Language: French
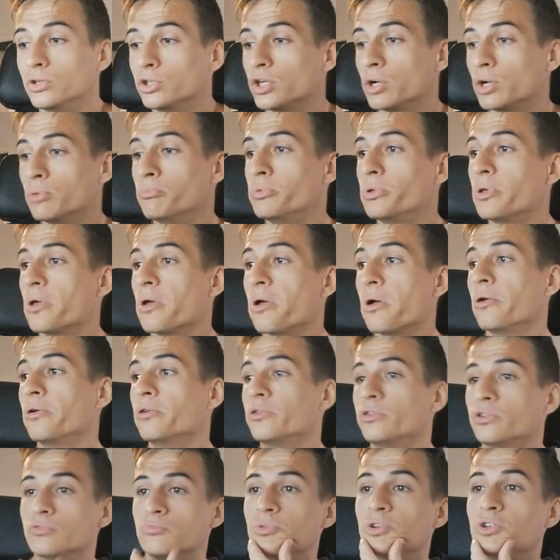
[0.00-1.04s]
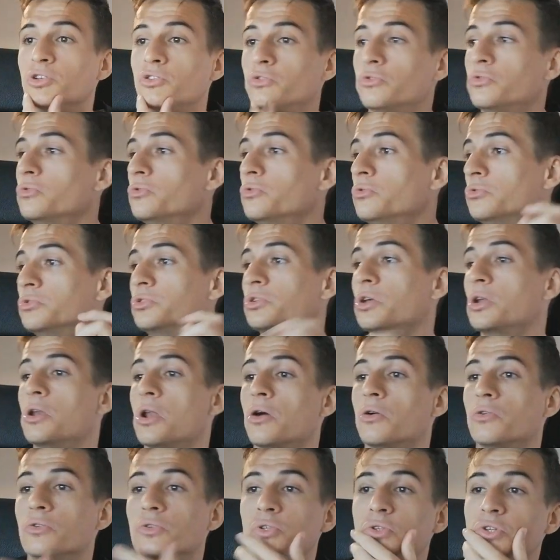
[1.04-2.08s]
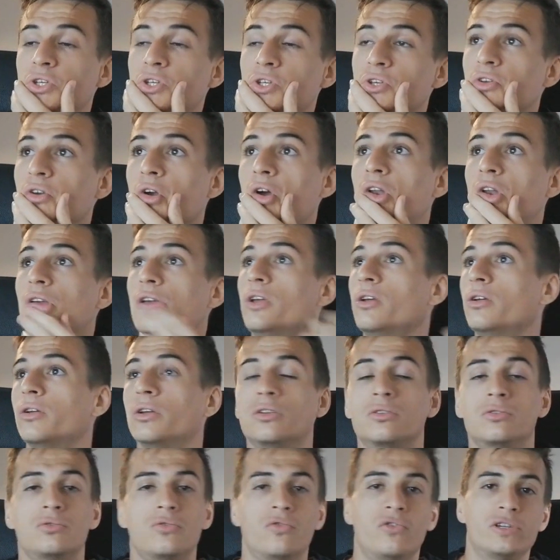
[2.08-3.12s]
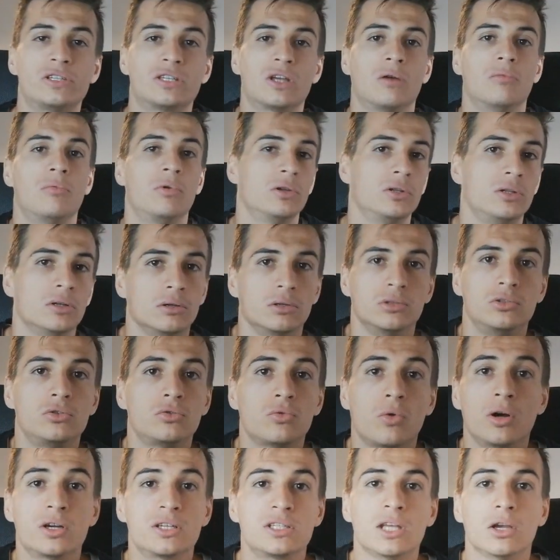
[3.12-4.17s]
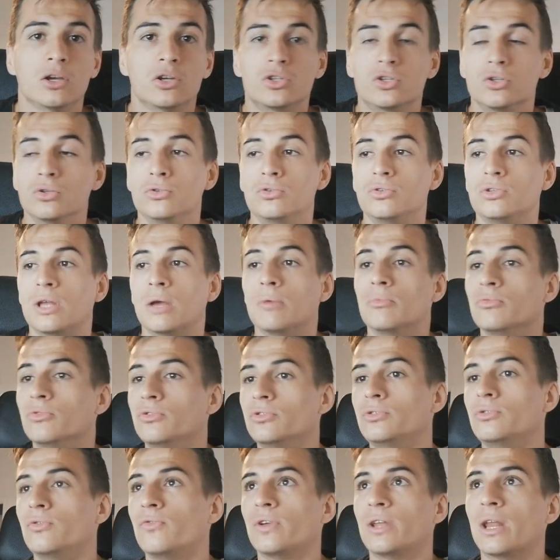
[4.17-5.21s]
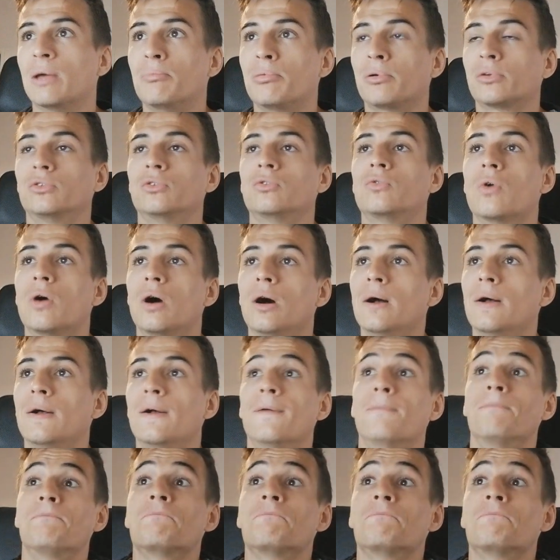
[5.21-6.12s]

euh, j'aime bien, je mets dessus, celle-là aussi, allez, tu fais ça en mode euh, tu crois que c'est un jeu, tu t'amuses, tu fais n'importe quoi,